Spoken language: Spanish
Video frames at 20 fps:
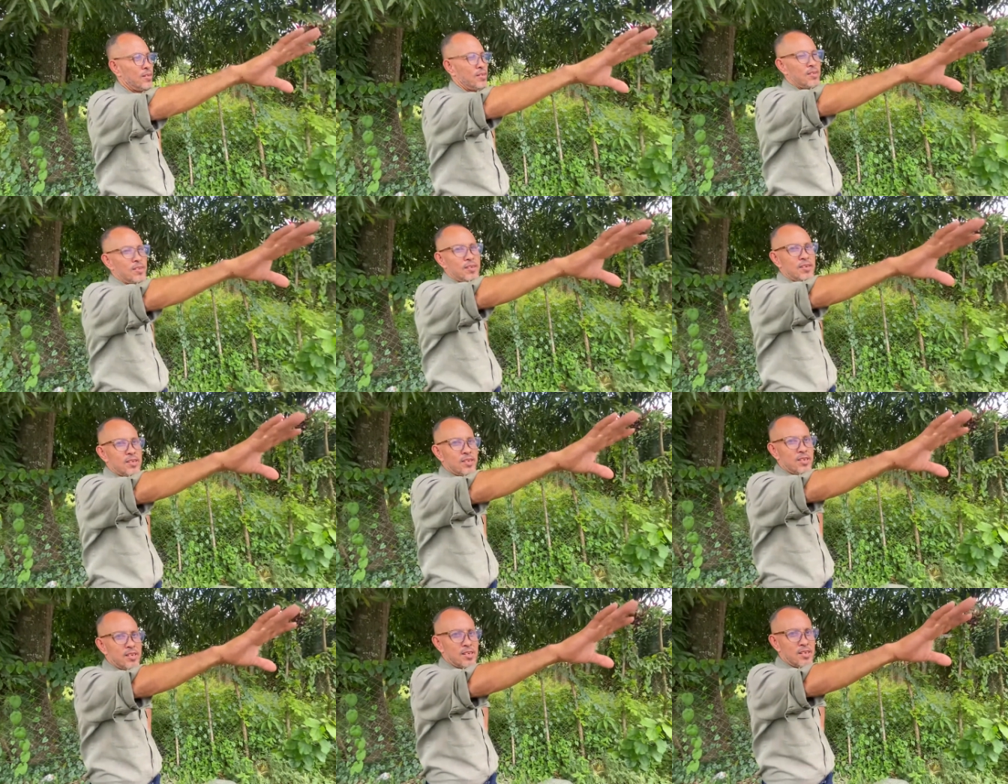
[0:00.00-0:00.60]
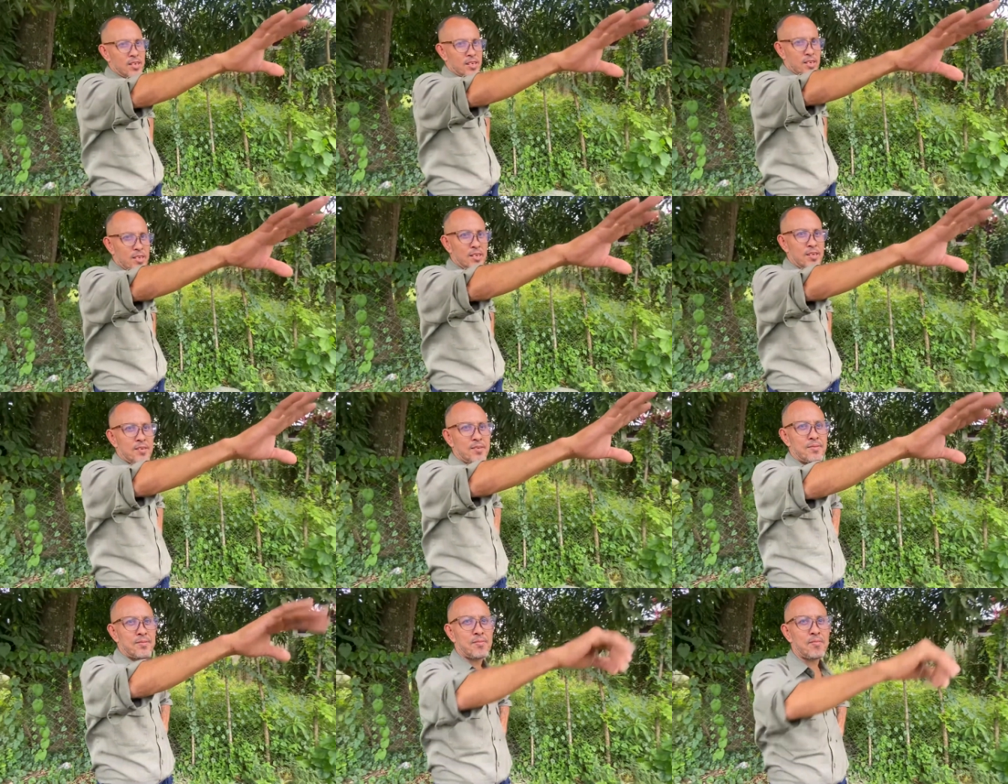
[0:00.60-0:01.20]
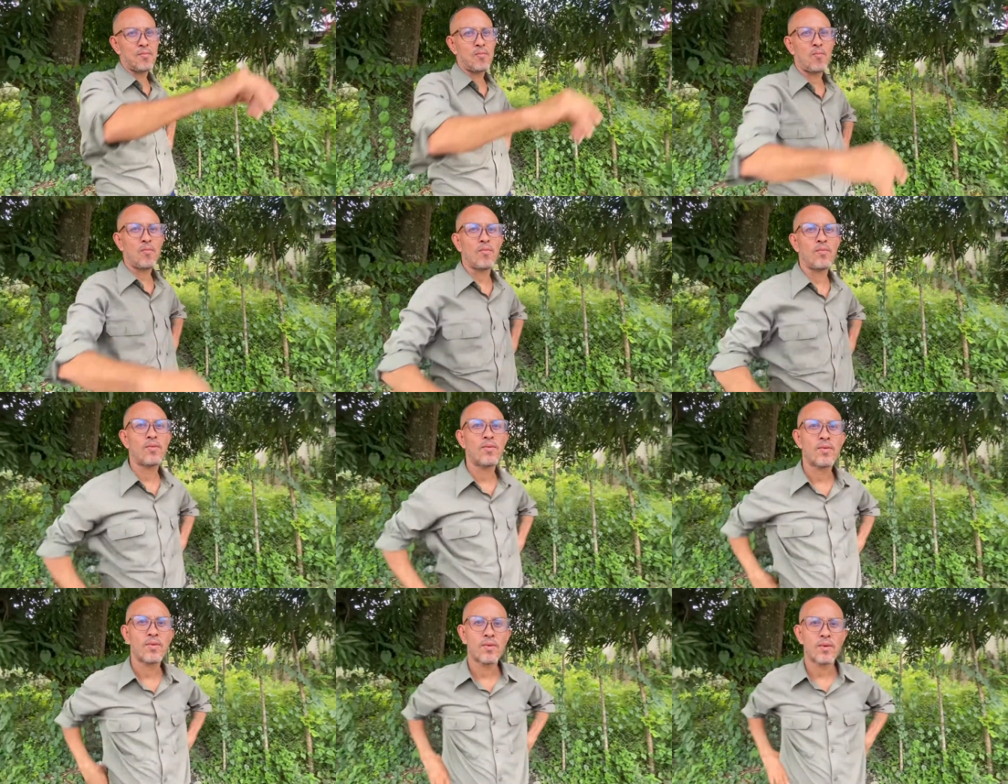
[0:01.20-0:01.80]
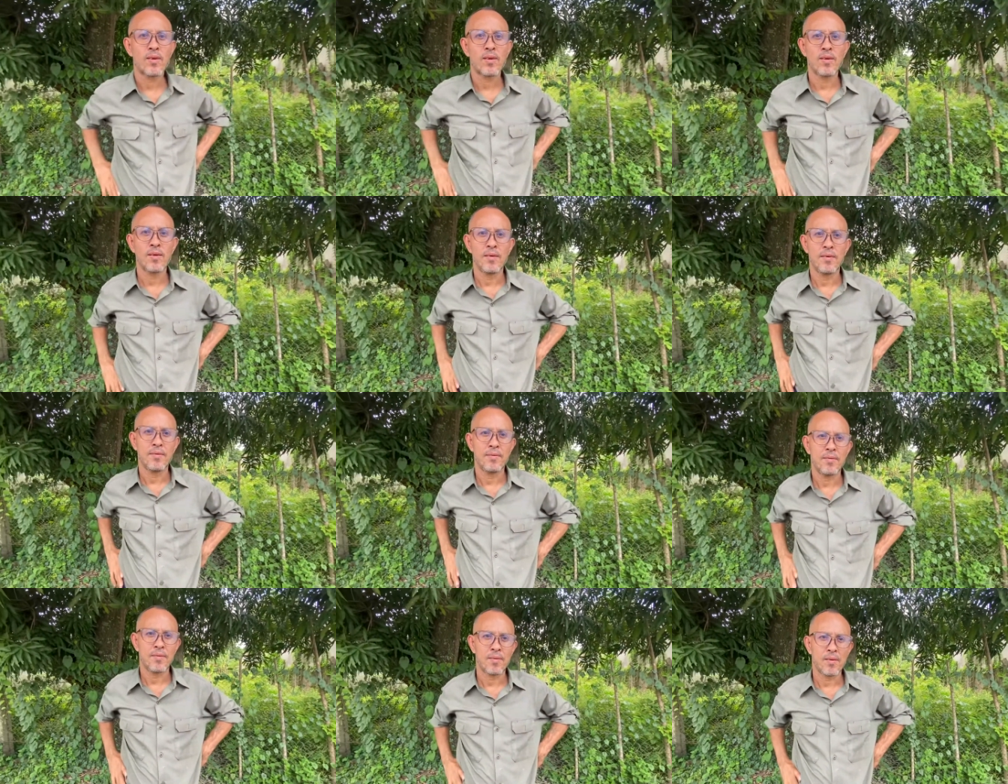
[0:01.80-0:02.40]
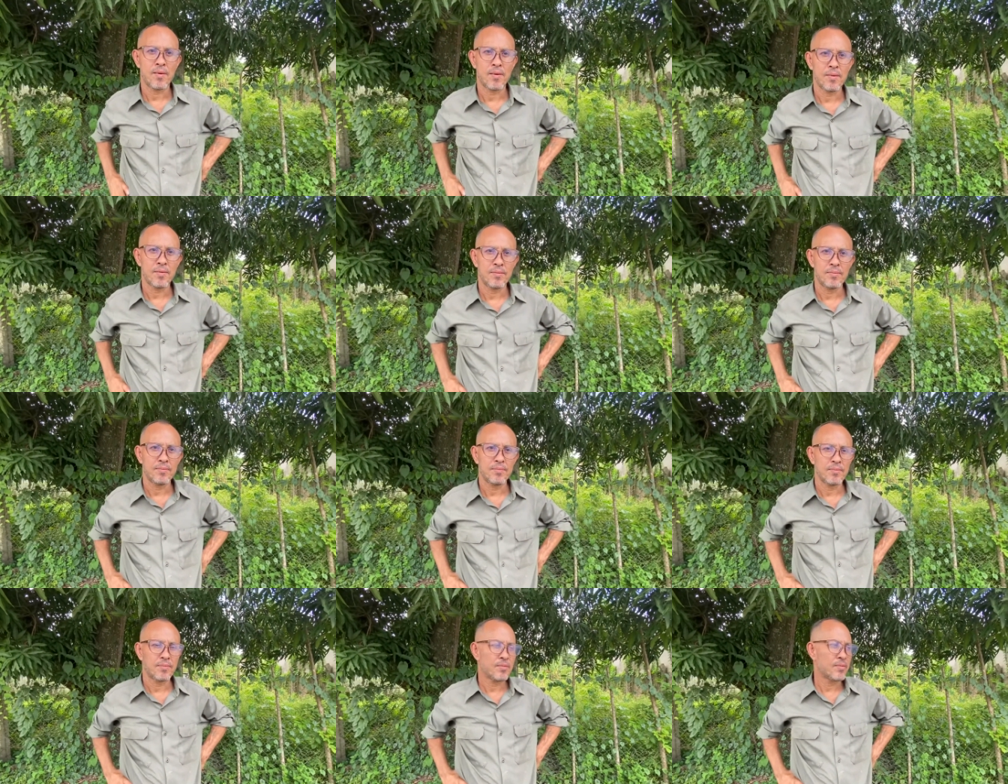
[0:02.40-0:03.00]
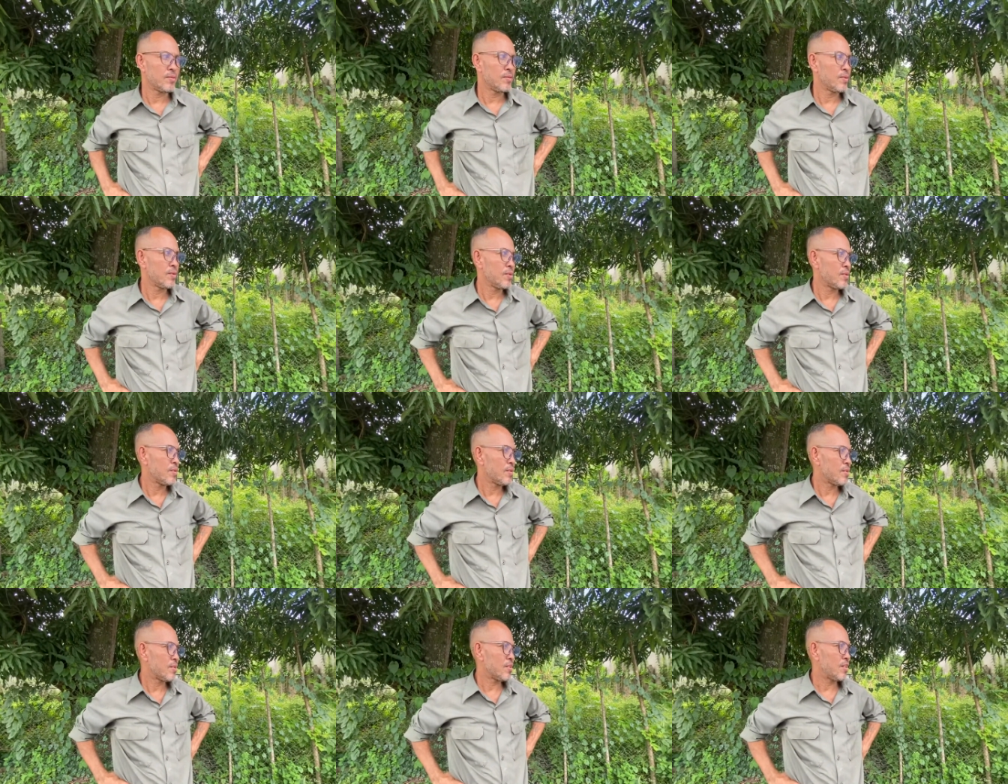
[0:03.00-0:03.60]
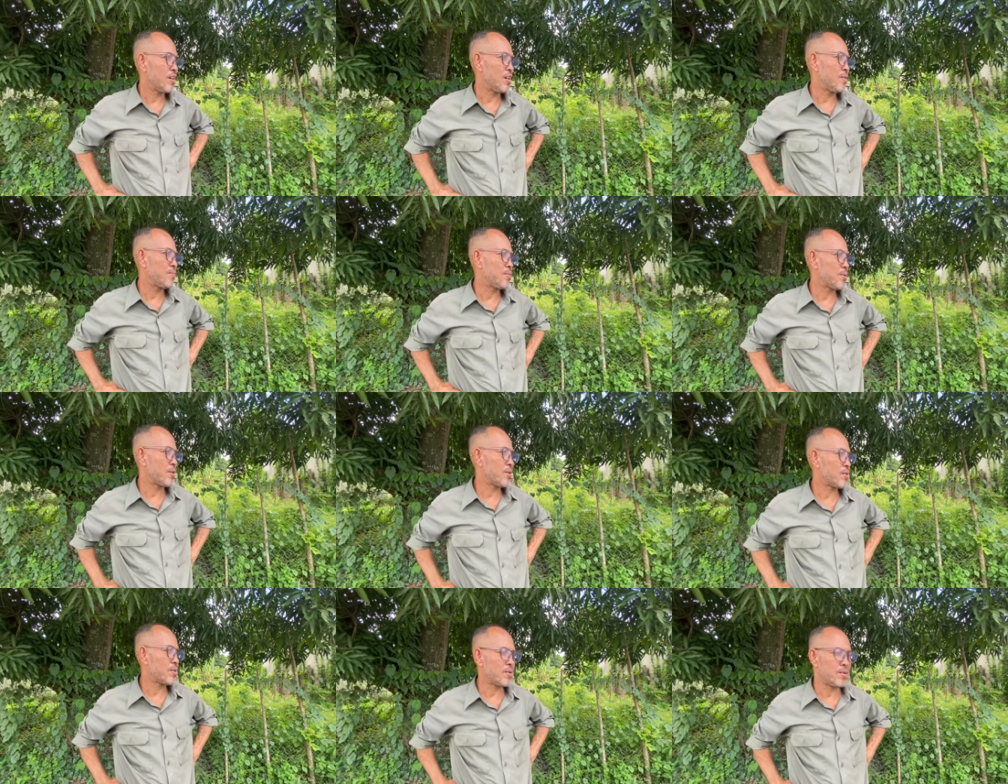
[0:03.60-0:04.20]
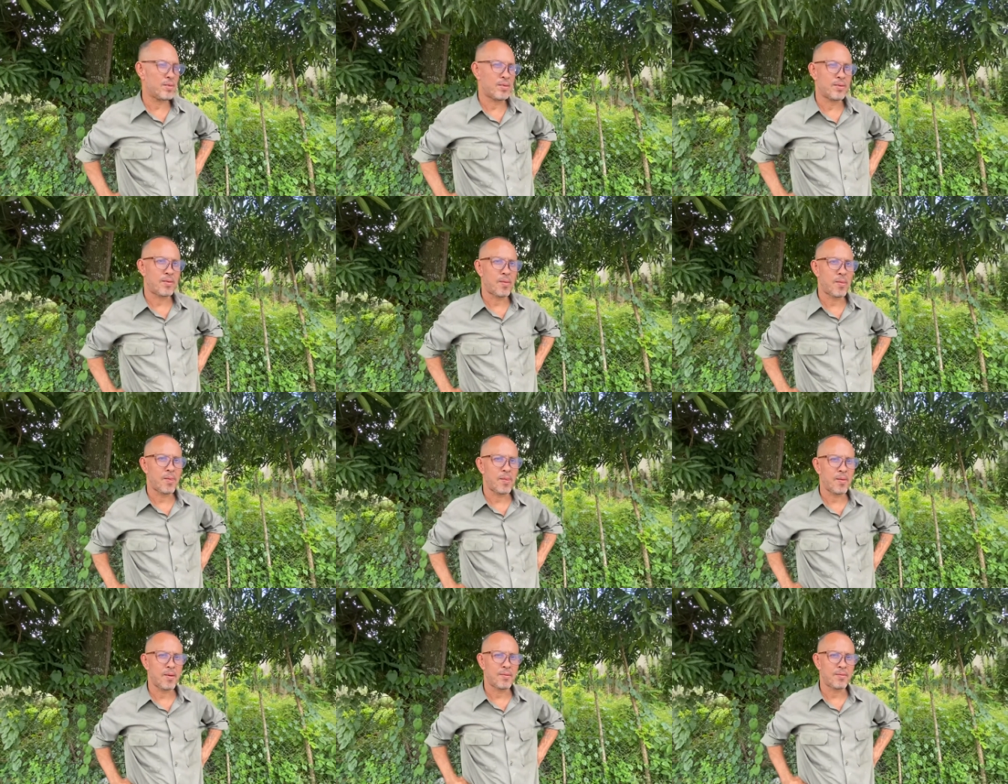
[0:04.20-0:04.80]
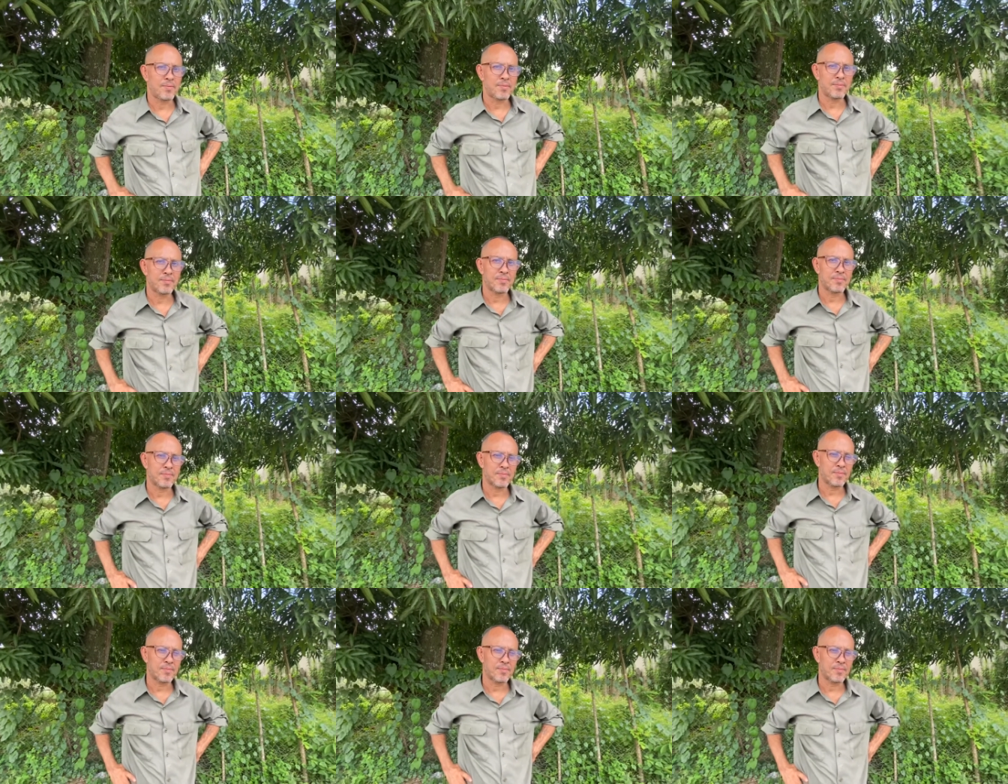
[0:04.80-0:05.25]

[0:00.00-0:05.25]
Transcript: de 50 años y que no dejan los vicios. ¿Qué tenés que decir vos sobre eso, Ingo?